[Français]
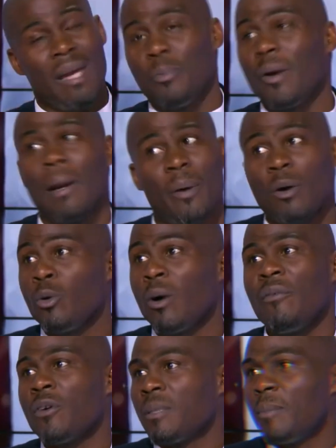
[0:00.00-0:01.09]
Et puis après, on
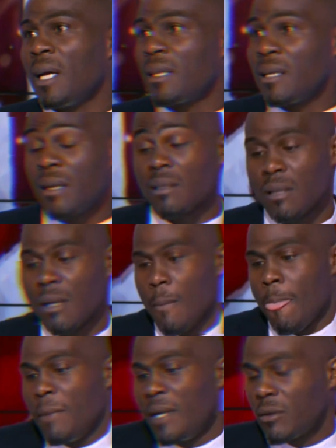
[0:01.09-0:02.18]
aura forcément la tendance.
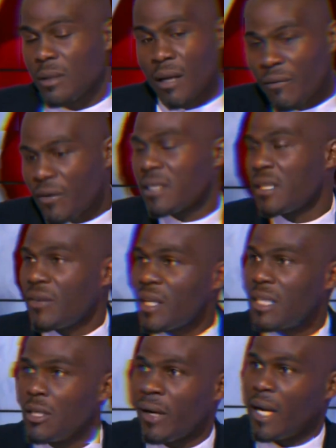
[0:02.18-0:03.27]
Maintenant, en c'est
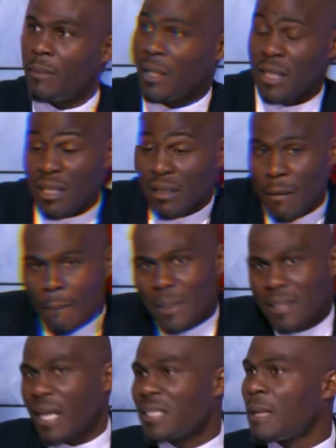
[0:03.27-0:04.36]
vrai que c'est le Real Madrid, mm.
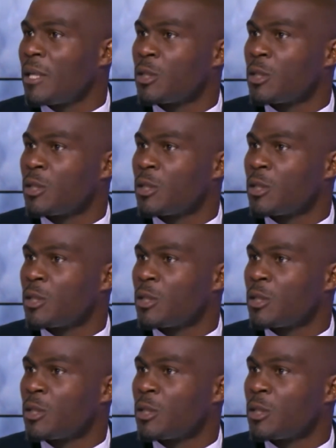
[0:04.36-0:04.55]
mais ça reste un